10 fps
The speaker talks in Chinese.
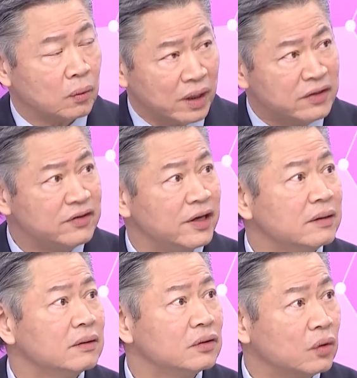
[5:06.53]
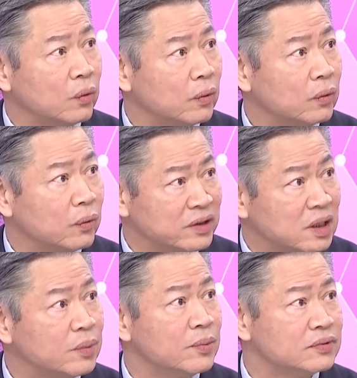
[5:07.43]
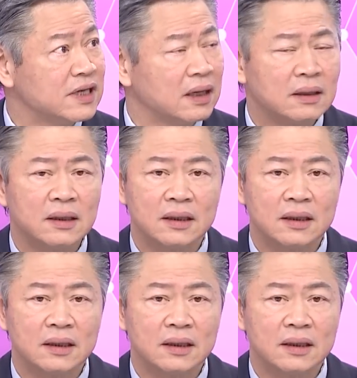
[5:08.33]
黄英贤就外交部部长